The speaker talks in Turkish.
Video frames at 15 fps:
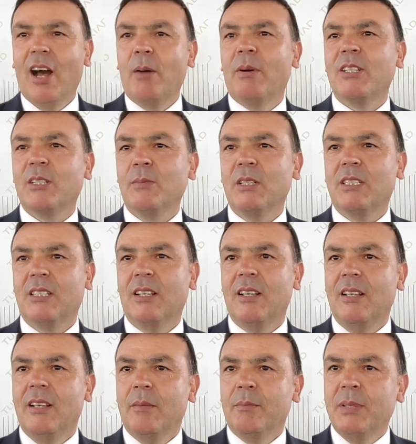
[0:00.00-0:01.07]
amacımız
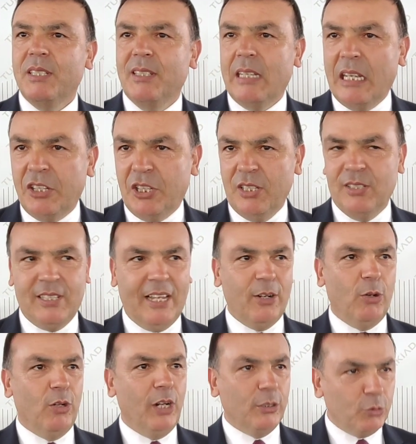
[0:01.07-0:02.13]
biz iş
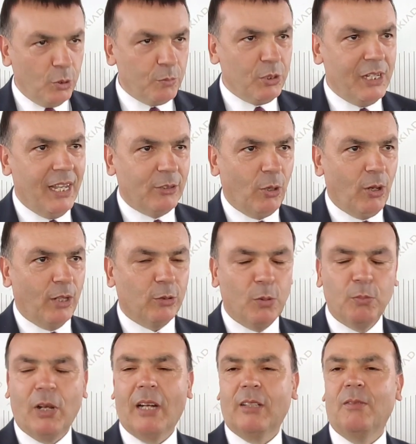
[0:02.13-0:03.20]
insanı olarak, tüm kiyat olarak,
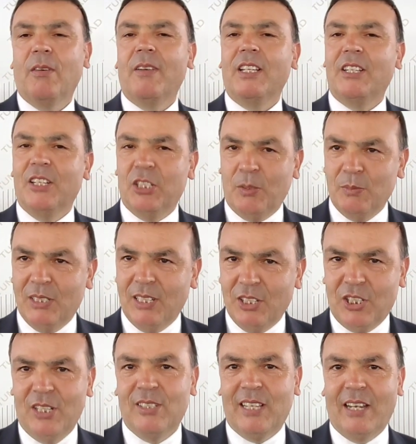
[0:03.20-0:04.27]
tüm kalkınma ve girişimci
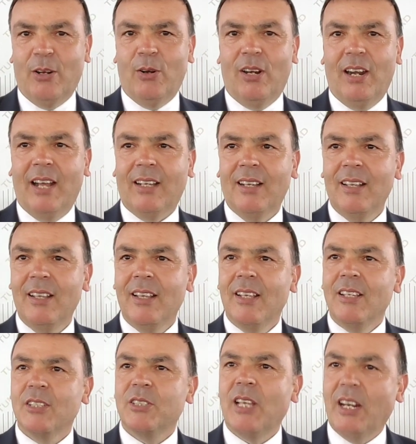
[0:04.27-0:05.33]
iş insanı olarak
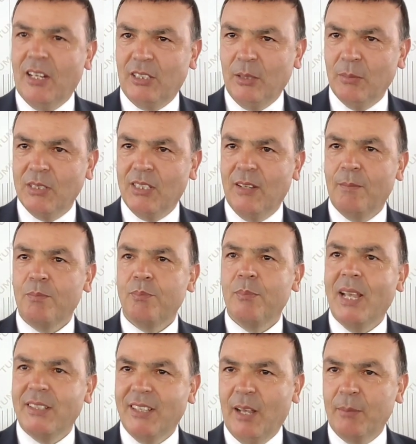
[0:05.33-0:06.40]
sanatımızı,
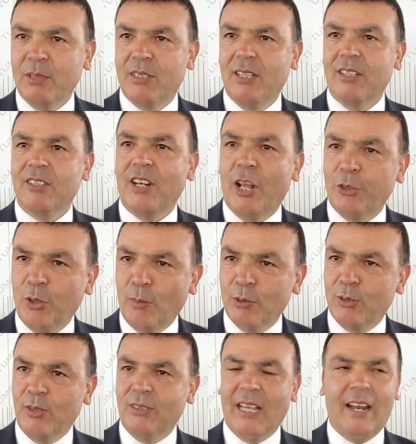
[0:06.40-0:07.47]
medyamızı,
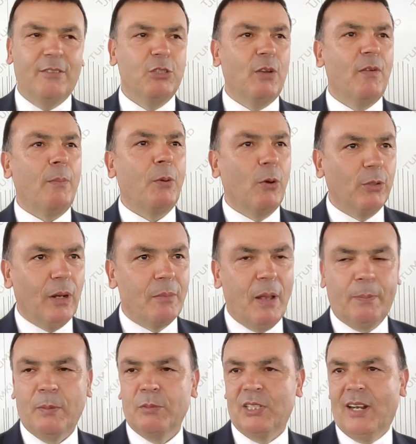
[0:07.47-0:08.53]
radyomuzu, televizyon ve program
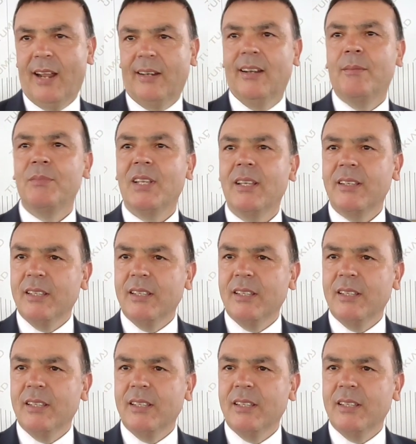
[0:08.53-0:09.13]
yapımcılarını,